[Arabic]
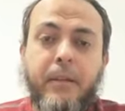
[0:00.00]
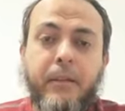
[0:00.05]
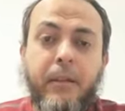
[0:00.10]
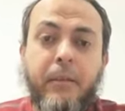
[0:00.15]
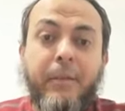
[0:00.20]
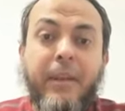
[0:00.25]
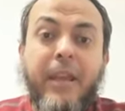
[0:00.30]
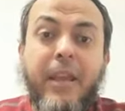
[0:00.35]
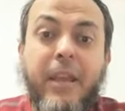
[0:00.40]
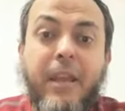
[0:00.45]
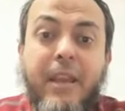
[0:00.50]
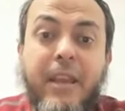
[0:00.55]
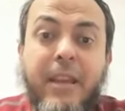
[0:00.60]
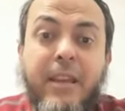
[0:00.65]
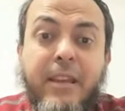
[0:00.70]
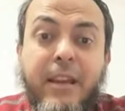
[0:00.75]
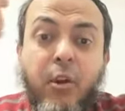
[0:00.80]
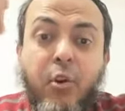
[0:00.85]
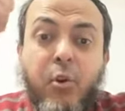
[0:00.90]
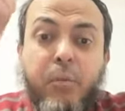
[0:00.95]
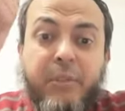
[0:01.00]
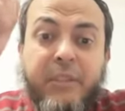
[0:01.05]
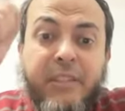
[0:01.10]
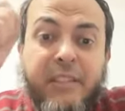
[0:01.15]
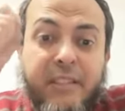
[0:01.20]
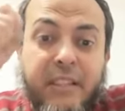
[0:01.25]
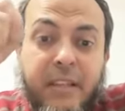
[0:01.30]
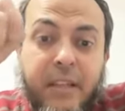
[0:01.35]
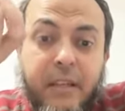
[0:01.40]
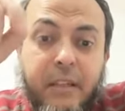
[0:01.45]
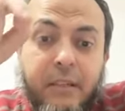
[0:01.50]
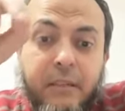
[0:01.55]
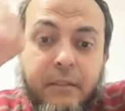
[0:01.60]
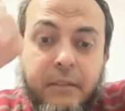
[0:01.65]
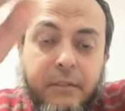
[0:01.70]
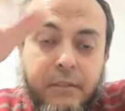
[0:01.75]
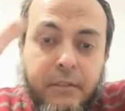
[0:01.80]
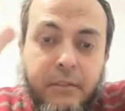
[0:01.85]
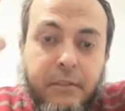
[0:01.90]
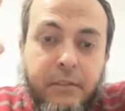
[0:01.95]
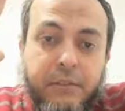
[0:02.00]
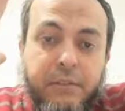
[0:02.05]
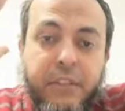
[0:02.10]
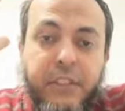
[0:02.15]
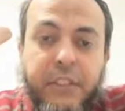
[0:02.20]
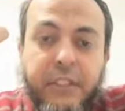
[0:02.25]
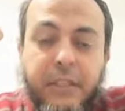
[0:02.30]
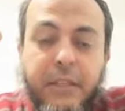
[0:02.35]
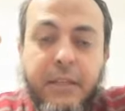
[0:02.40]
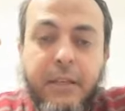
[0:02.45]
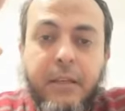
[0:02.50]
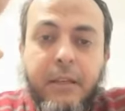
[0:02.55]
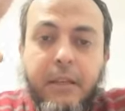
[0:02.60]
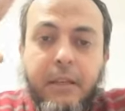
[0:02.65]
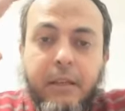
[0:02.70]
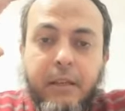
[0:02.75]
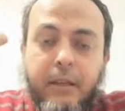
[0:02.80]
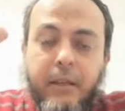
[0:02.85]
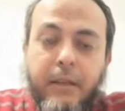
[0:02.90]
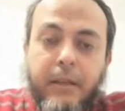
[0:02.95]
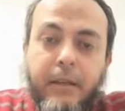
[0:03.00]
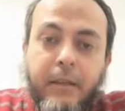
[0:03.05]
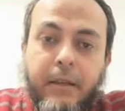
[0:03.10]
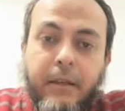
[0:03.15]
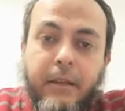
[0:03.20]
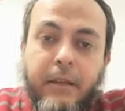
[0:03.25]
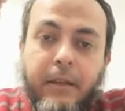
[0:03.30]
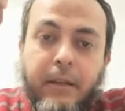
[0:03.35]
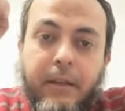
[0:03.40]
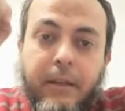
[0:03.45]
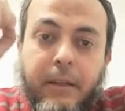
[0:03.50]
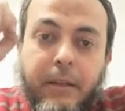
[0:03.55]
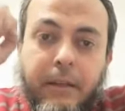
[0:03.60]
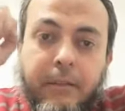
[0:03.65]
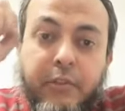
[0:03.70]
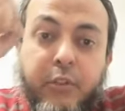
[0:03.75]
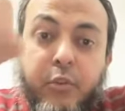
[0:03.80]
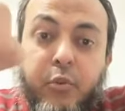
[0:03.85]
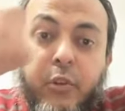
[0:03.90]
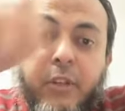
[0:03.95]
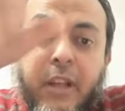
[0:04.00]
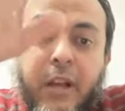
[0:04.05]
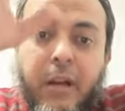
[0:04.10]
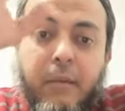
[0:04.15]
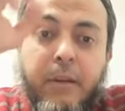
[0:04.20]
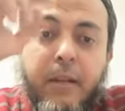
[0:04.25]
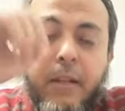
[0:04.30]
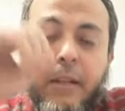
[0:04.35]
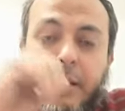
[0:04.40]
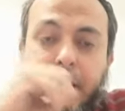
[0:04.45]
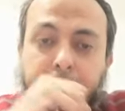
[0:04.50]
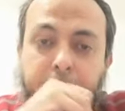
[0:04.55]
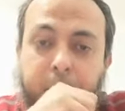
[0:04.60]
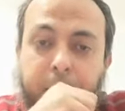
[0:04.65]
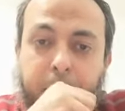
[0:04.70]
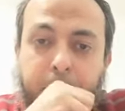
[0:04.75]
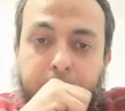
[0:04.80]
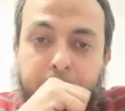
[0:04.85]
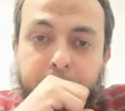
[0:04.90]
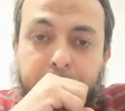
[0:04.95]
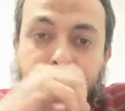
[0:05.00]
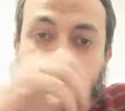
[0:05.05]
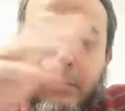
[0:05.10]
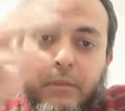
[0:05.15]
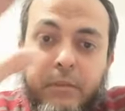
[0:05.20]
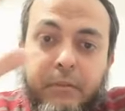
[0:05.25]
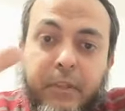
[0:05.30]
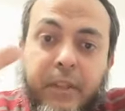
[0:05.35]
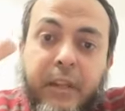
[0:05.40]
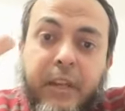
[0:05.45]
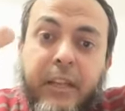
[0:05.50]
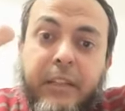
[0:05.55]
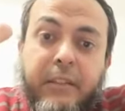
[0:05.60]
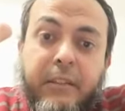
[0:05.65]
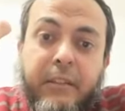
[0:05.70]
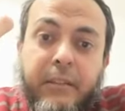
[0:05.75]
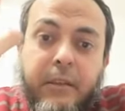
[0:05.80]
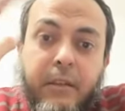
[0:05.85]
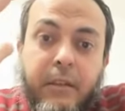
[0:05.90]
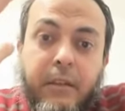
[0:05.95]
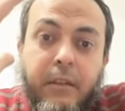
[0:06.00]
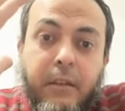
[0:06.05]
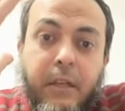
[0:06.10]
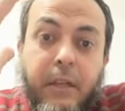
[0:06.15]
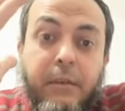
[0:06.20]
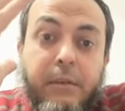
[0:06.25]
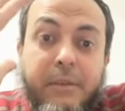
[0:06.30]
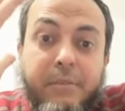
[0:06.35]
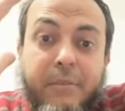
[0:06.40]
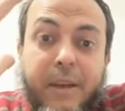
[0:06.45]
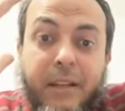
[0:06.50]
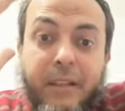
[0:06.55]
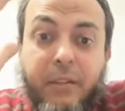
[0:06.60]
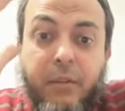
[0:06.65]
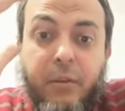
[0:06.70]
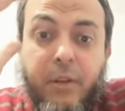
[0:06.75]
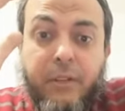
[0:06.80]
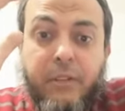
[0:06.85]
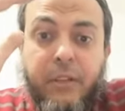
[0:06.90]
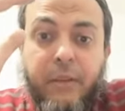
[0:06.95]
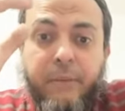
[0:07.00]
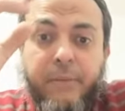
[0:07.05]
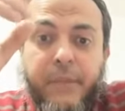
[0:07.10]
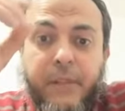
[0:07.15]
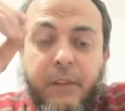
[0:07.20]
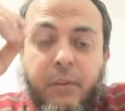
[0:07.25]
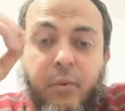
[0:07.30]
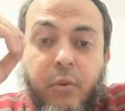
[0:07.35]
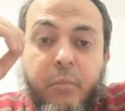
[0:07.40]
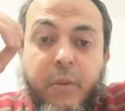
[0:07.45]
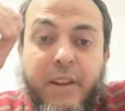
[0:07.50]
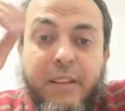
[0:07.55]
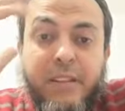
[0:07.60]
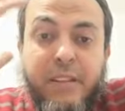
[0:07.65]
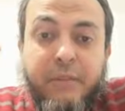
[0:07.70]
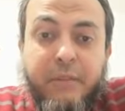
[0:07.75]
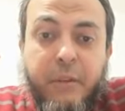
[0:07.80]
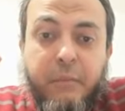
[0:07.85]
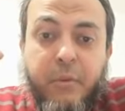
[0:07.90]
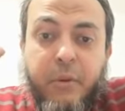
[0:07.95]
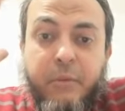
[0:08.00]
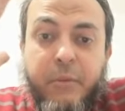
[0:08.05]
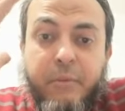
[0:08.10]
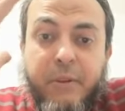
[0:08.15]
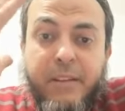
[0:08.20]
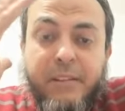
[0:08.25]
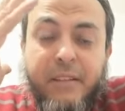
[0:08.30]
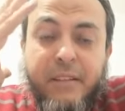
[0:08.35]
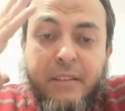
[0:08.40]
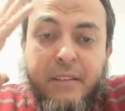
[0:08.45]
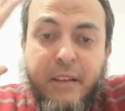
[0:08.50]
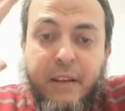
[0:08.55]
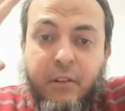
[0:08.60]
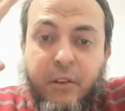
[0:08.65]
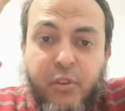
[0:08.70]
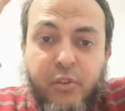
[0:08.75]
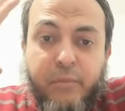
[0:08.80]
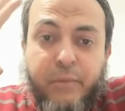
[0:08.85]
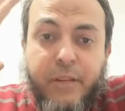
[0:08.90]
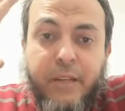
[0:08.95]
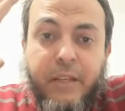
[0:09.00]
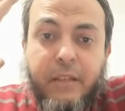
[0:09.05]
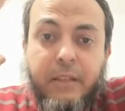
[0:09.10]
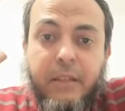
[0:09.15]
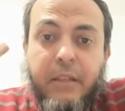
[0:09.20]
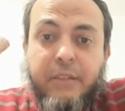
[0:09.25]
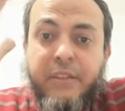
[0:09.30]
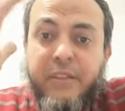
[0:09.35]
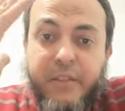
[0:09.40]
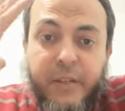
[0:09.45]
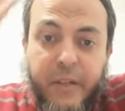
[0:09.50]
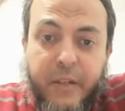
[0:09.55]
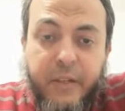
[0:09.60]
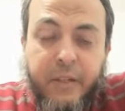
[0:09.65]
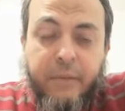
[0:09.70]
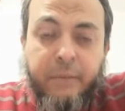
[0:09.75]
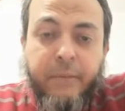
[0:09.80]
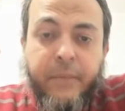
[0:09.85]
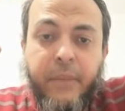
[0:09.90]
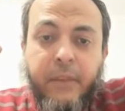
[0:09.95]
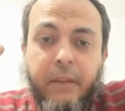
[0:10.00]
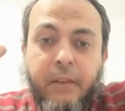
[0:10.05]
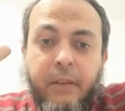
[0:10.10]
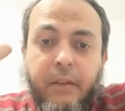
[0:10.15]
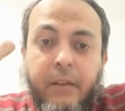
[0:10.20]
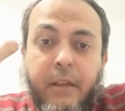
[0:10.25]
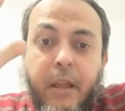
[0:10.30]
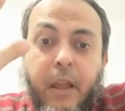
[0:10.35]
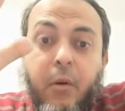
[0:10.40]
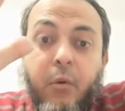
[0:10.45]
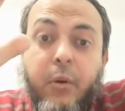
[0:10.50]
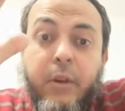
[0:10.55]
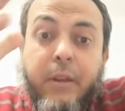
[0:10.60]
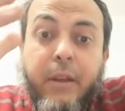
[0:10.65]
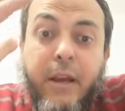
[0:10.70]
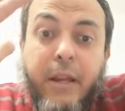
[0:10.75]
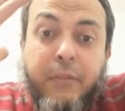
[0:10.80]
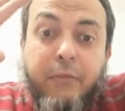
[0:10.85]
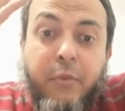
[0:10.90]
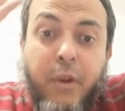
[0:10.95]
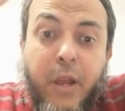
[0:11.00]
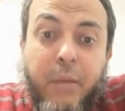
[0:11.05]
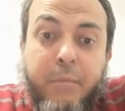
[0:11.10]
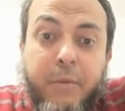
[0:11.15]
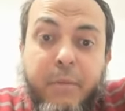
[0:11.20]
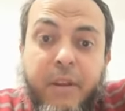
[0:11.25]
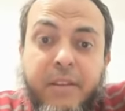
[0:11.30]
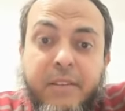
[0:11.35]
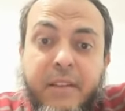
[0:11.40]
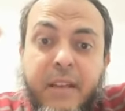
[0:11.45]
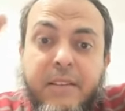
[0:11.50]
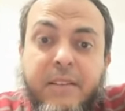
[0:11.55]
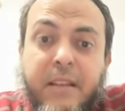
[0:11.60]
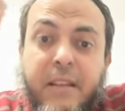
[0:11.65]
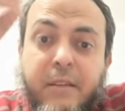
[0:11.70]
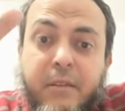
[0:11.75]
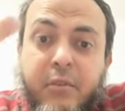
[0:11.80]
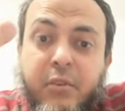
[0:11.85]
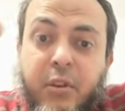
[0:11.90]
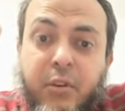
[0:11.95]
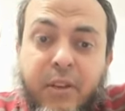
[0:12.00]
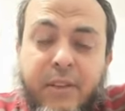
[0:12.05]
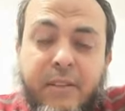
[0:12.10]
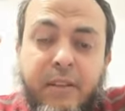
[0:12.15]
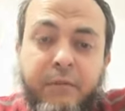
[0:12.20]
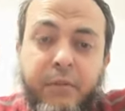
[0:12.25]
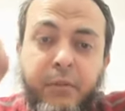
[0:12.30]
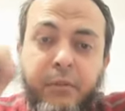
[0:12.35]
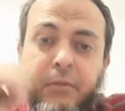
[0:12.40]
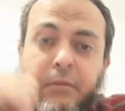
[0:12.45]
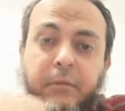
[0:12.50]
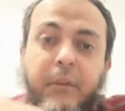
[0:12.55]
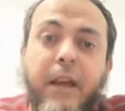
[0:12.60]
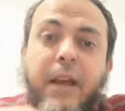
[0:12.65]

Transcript: طيب ايه هي إيه عقوبه الزنا في آه في الدنيا قبل الاخره فيا ريت اللي بيسمعني دلوقتي ويمارس بيمارس الزنا والعياذ بالله في السر او اللي يعرف واحد بيمارس هذا يرسل له هذا الفيديو